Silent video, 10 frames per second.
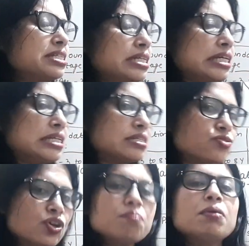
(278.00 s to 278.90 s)
किसी
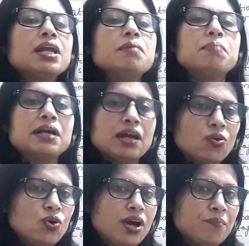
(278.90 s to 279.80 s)
स्ट्रीम में नहीं पढ़ना
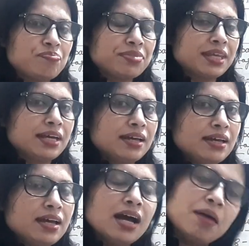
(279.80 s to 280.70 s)
होगा
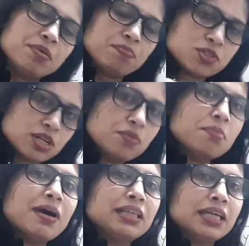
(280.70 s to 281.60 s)
हमने पिछले
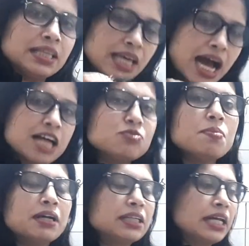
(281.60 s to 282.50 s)
भी बात की थी आज
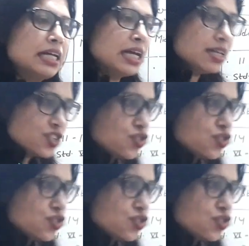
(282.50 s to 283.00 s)
भी बात करेंगे